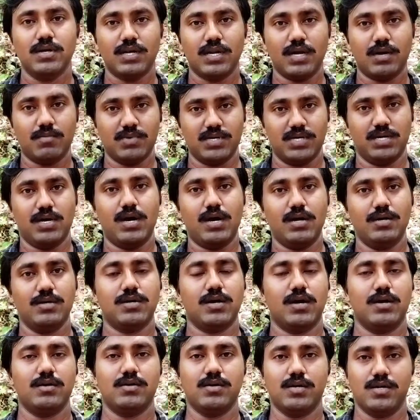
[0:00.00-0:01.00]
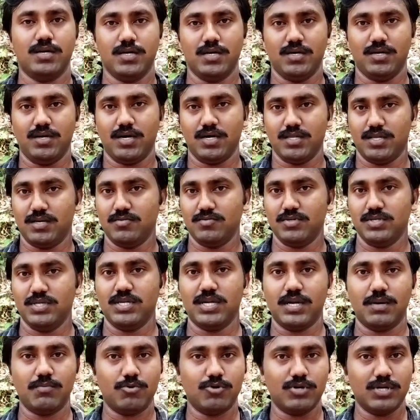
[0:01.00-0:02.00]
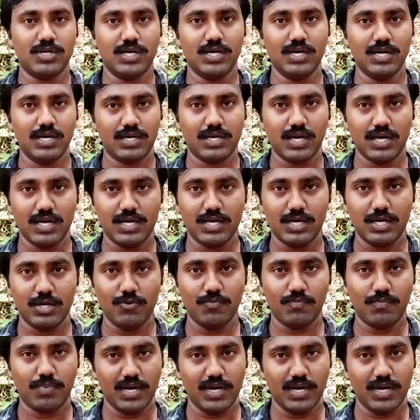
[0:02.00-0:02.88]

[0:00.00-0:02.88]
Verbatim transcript: நாம் நாலு கால்களில் அதாவது நம்மளோட ரெண்டு கைகளையும்